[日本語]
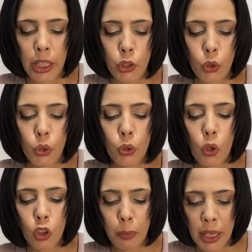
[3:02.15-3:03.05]
中
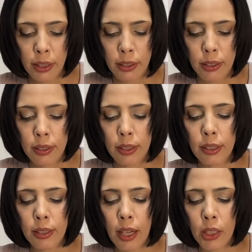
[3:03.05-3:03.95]
国版
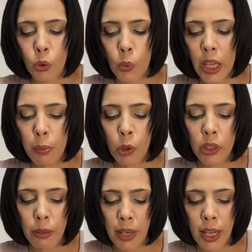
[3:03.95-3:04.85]
ツイッターのウェイボー
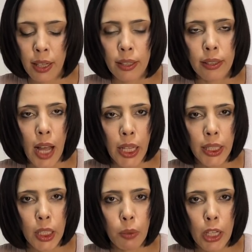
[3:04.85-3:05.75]
では、
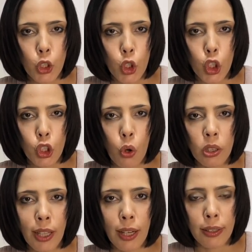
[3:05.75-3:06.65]
ナイキは中国
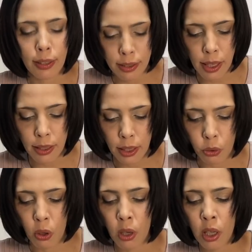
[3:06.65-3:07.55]
から出ていけ
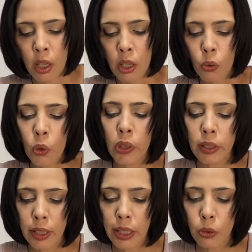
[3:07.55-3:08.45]
と、こういっ
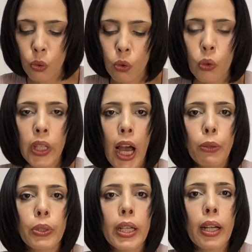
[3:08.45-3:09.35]
たね、投稿で
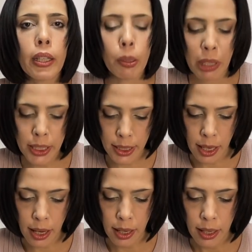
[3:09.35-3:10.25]
溢れ返りまし
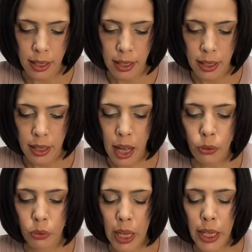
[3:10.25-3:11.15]
た。あ
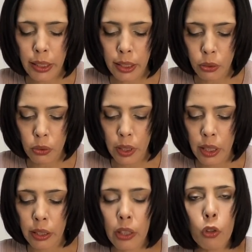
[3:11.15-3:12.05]
と、ナイキと
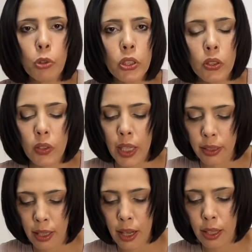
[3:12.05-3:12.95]
提携を結んでい
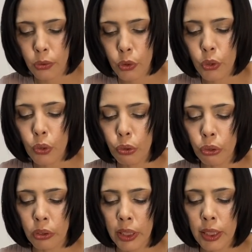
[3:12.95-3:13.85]
た中国
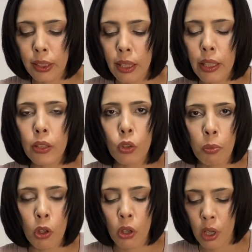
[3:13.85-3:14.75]
の人気タレント
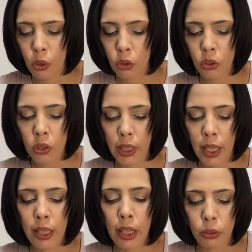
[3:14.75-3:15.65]
も、この
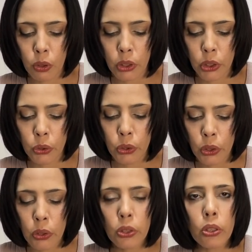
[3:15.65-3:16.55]
契約を終
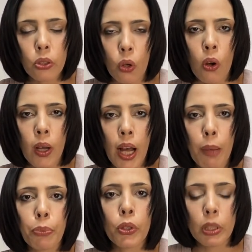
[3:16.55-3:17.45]
了すると
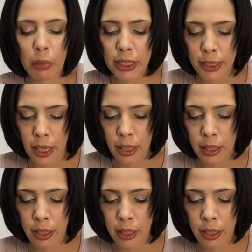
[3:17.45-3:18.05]
発表しました。